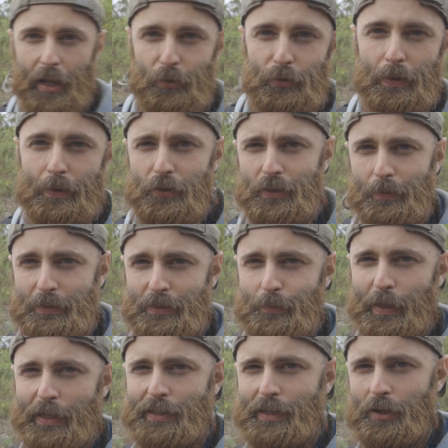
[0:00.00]
¿Alguna vez os habéis
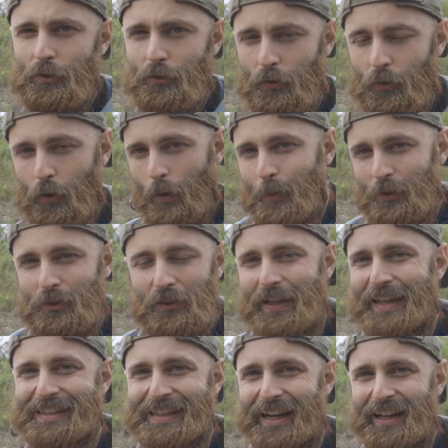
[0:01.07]
imaginado cómo son
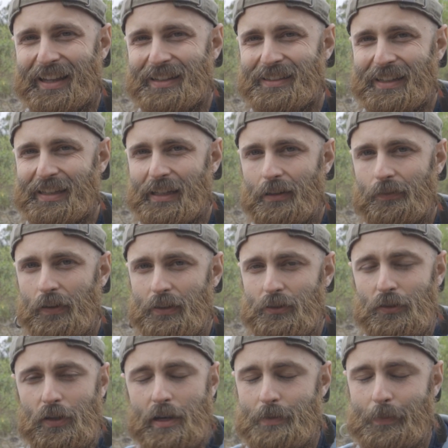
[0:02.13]
las cagadas de jirafas?
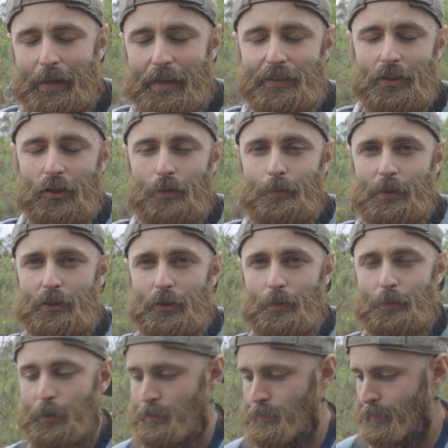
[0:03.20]
Son animales enormes.
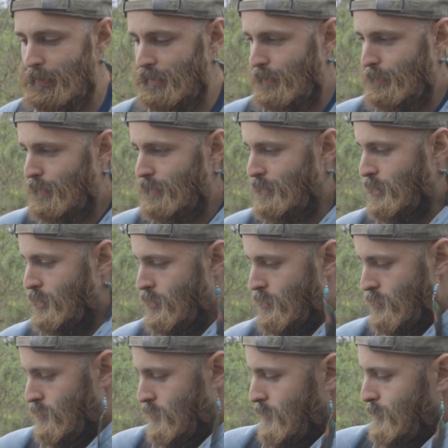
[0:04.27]
Yo pues imaginaba
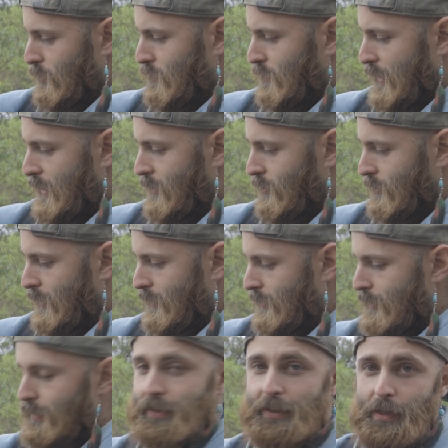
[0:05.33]
unos mostrencos
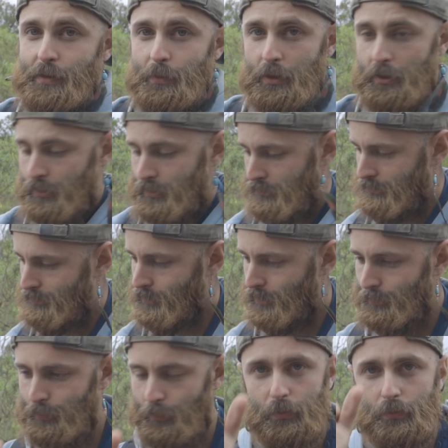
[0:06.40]
así. Pero no,
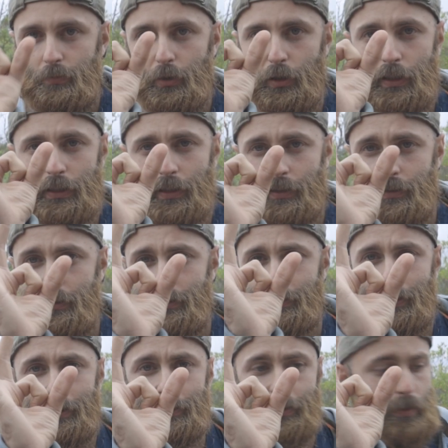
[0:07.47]
son bolitas
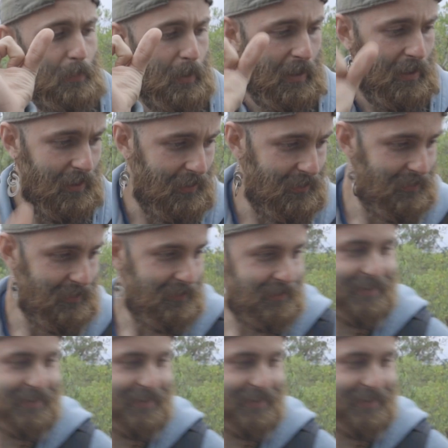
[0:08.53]
así de pequeñas.